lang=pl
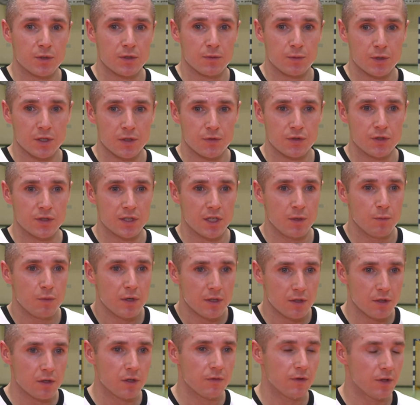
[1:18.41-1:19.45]
Przede wszystkim
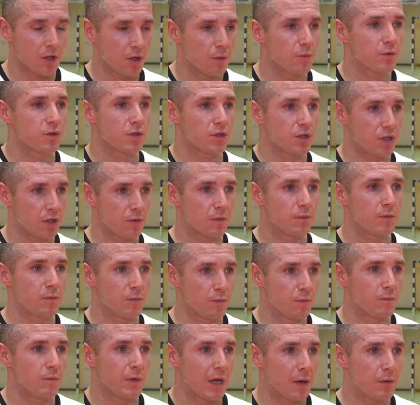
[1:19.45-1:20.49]
błędy to wiadomo, że dzisiaj
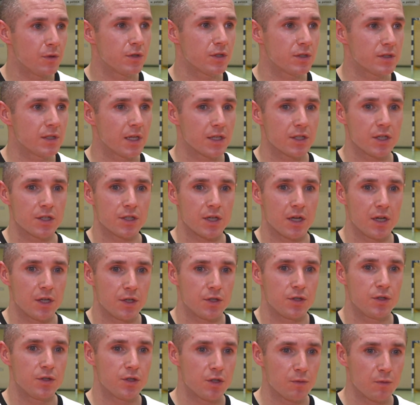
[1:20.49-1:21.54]
miały się zdarzać, ale
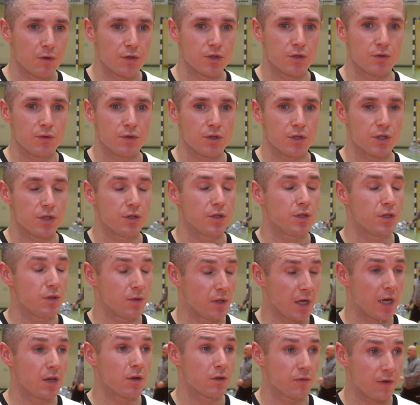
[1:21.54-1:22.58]
ci, ci młodzi ludzie się dzisiaj
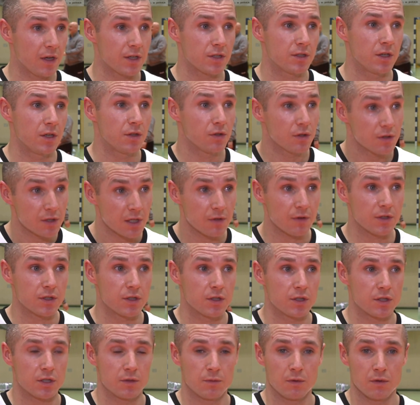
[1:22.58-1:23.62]
grali odważniej. To jest
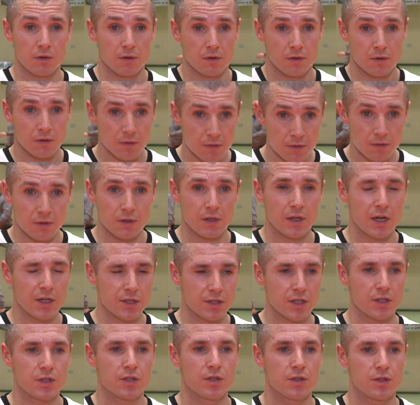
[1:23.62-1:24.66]
najważniejsze, bo
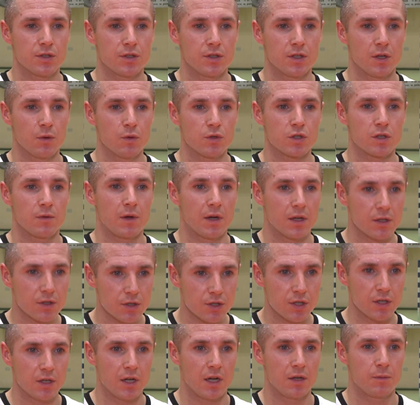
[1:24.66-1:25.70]
reszta się, się nauczą, ale
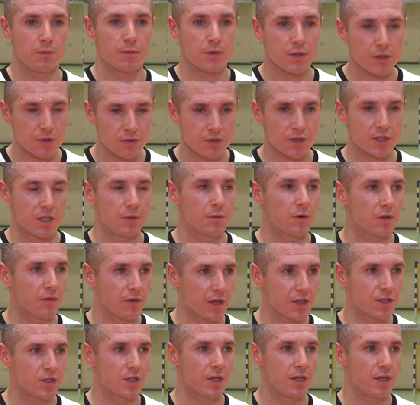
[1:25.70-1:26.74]
dzisiaj grali przede wszystkim
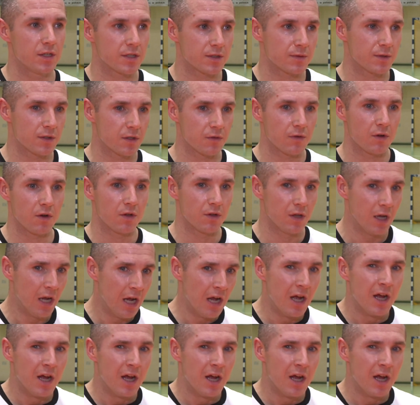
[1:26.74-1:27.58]
odważniej i jestem zadowolony.